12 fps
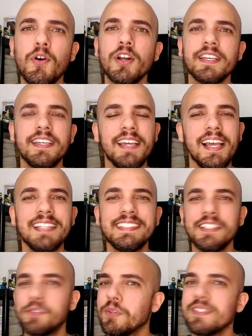Fora que ele
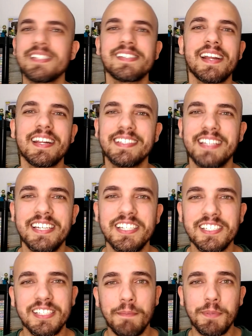tem todas as
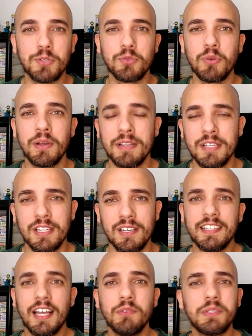características da pessoa
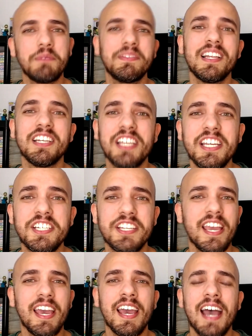não tão inteligente,
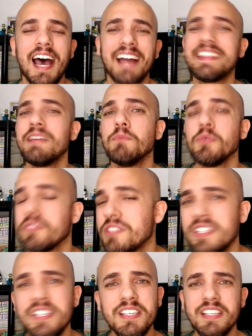que é a
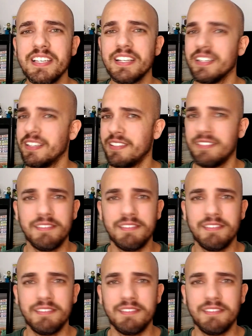teimosia.